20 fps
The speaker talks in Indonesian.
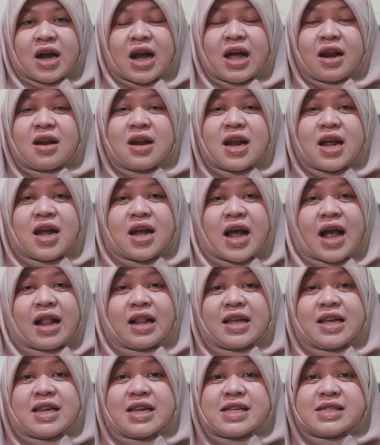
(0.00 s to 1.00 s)
Karena
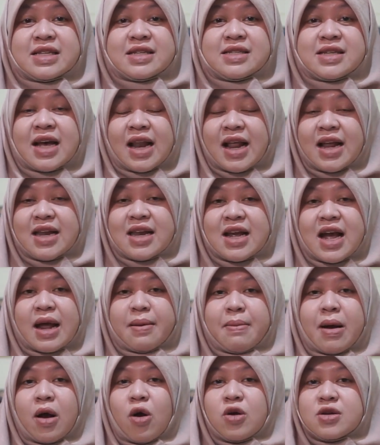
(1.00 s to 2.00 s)
hal ini sejalan
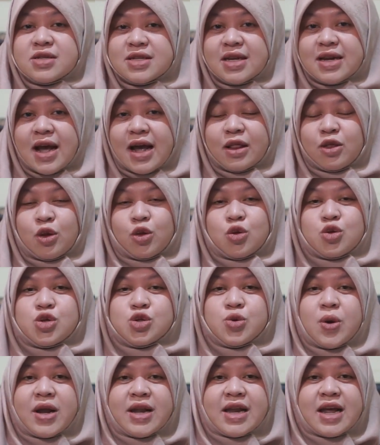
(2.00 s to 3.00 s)
dengan makosid atau
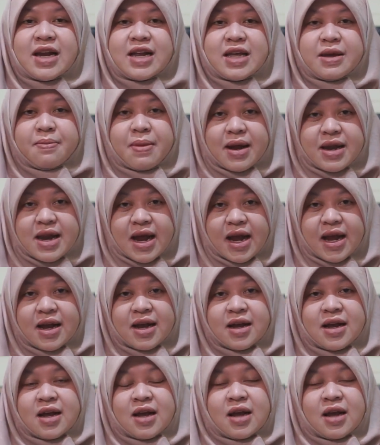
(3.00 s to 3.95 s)
tujuan dari ibadah